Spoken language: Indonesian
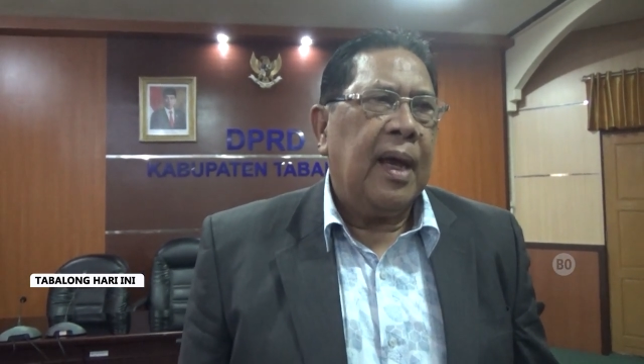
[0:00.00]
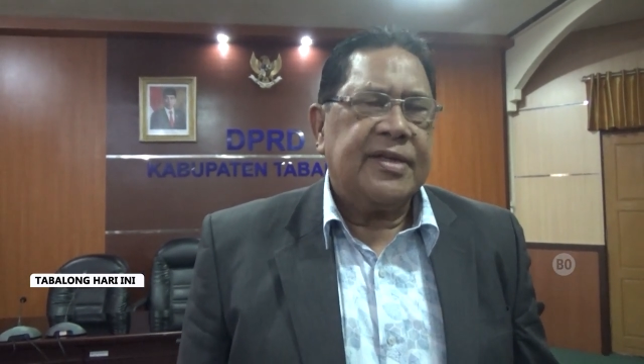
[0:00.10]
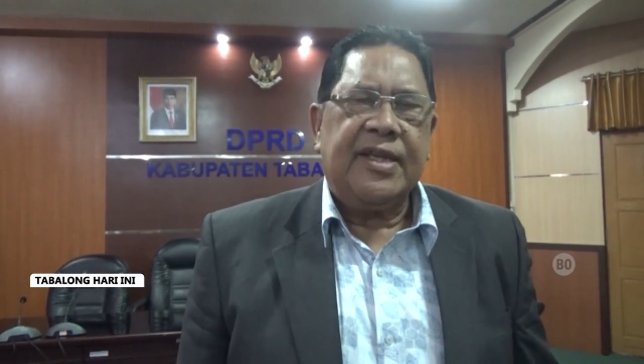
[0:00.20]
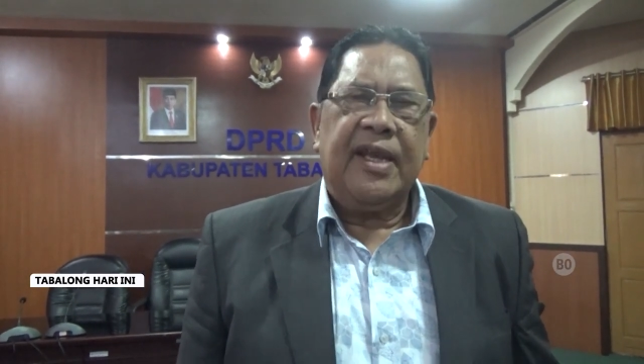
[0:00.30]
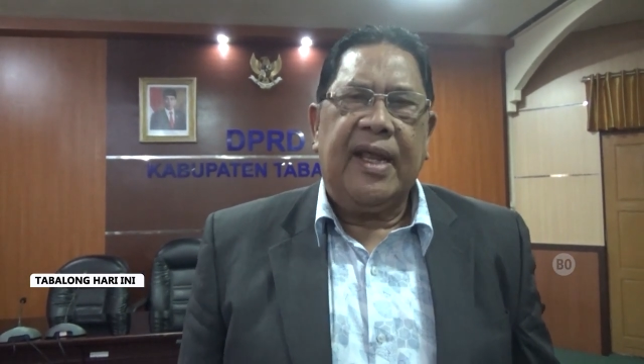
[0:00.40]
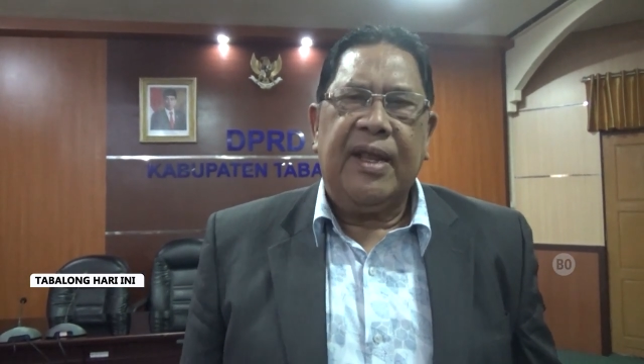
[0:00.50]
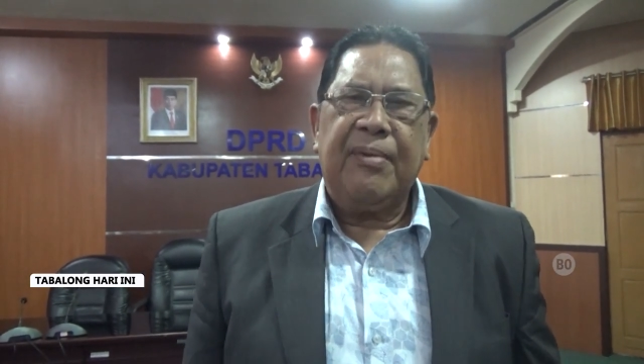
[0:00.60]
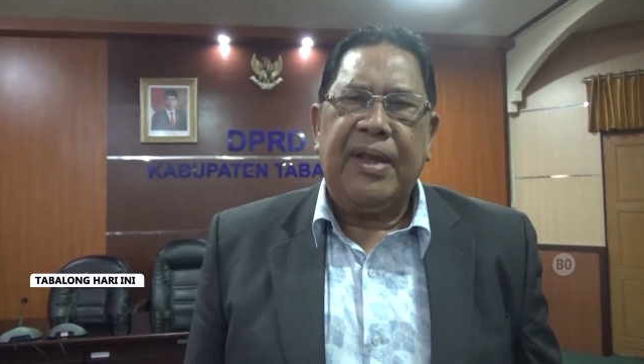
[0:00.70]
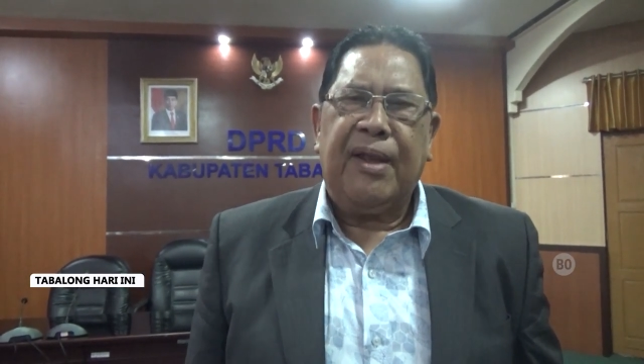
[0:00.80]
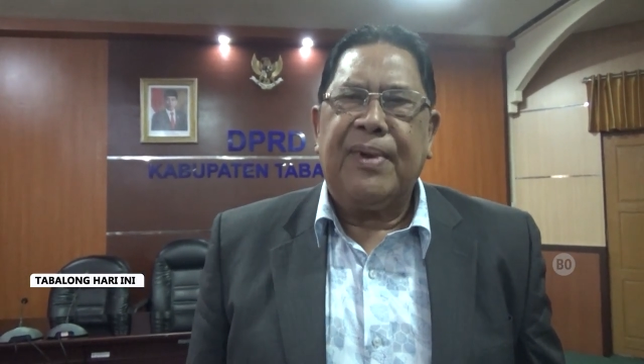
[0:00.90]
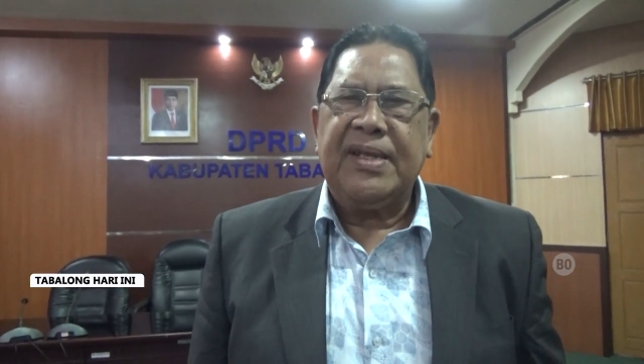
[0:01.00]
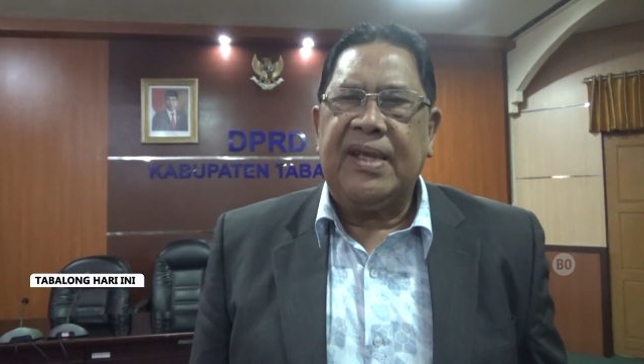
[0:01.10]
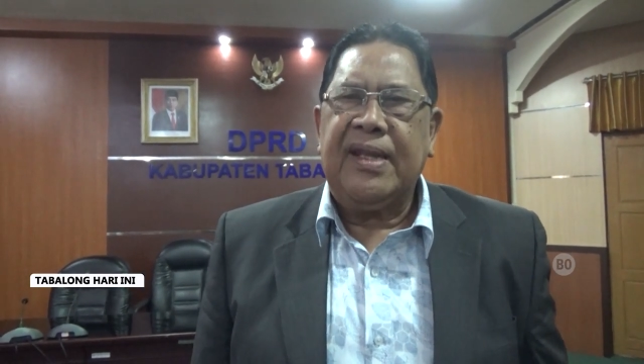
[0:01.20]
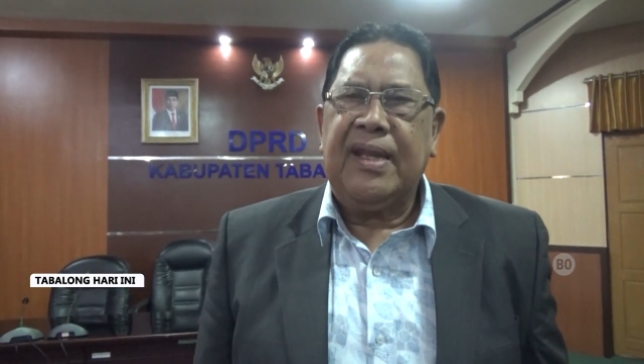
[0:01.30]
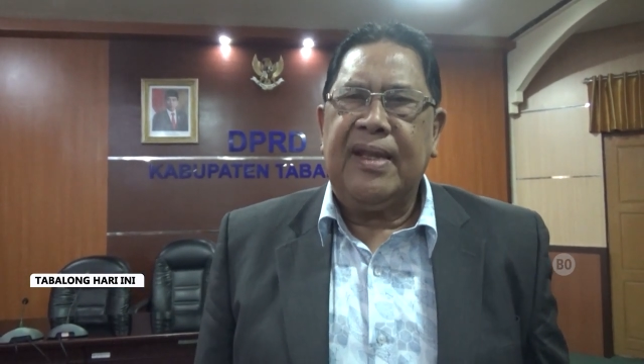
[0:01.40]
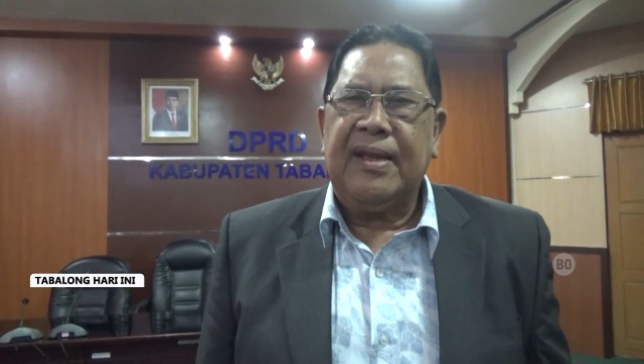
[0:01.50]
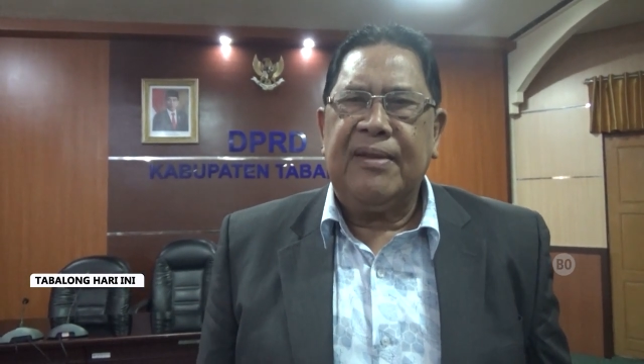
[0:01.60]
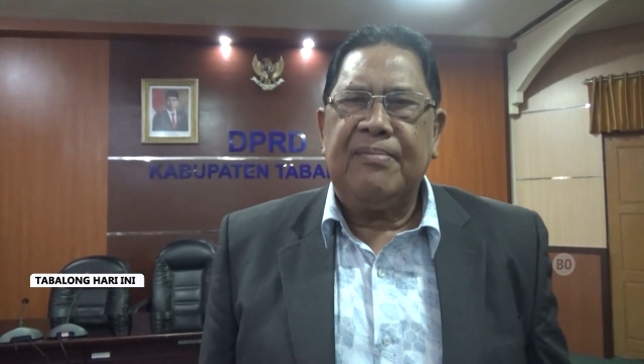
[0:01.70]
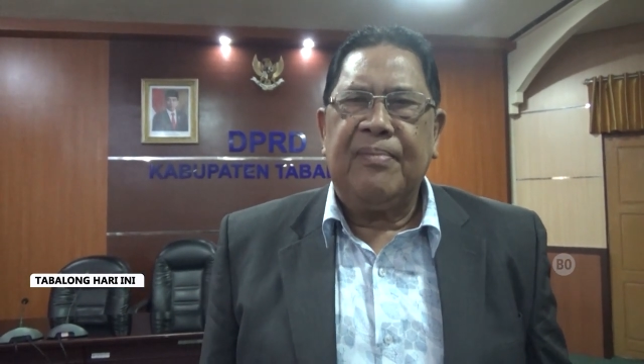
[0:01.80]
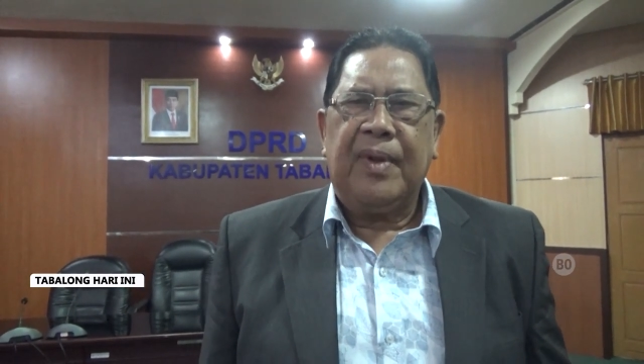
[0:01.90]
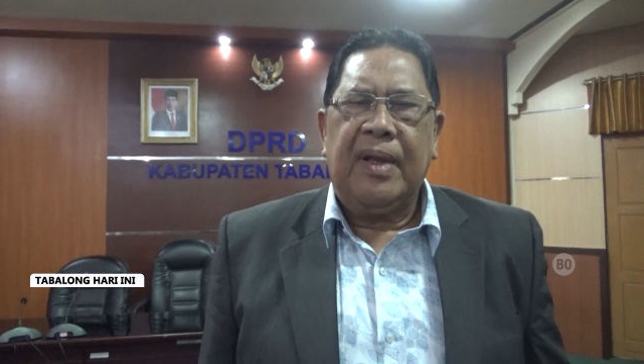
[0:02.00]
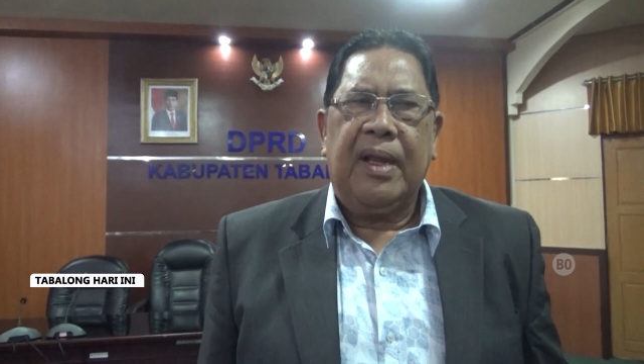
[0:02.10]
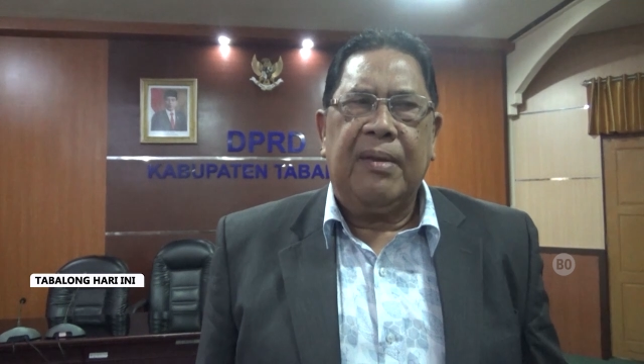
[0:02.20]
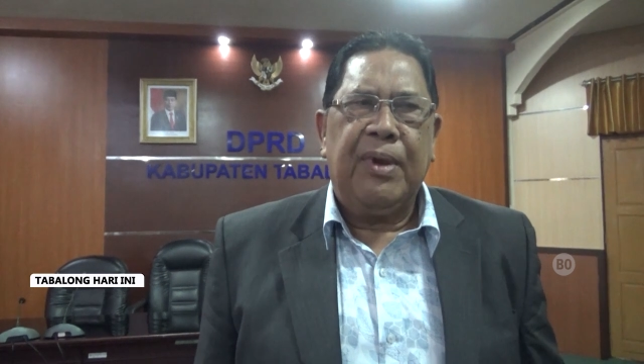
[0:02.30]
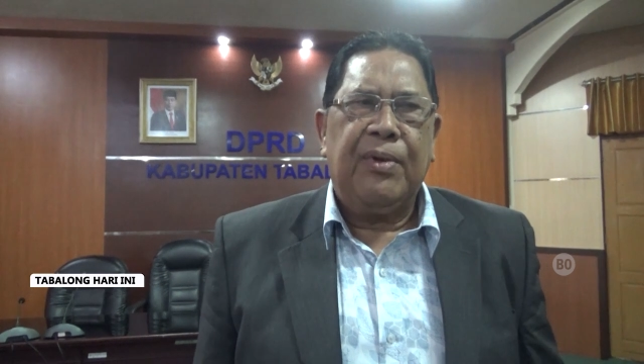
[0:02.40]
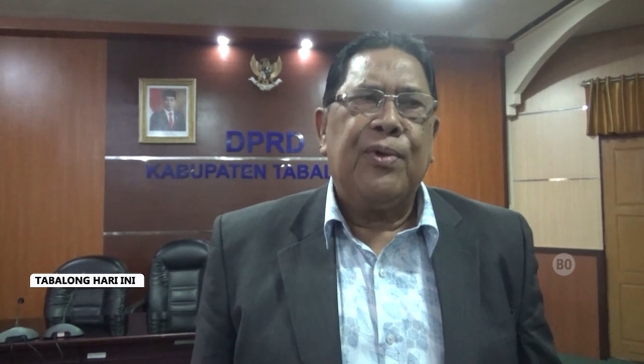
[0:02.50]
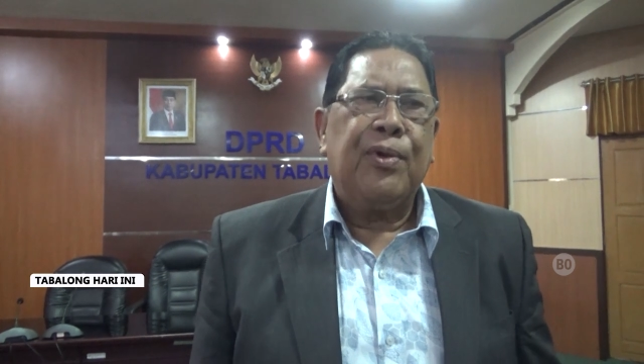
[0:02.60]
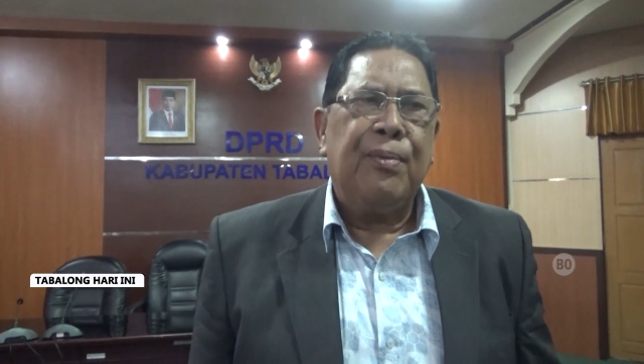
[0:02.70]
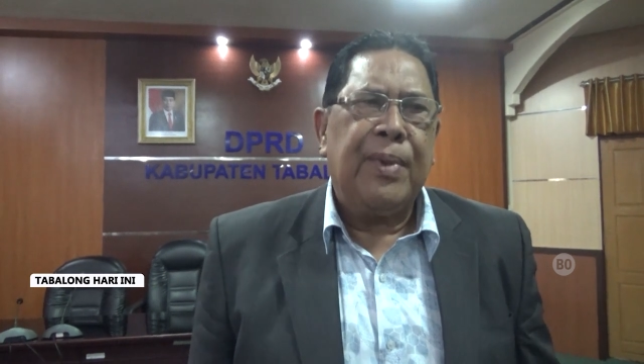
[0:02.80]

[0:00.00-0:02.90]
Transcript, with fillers: hasil dari Banjarmasin nanti dari Biro Hukum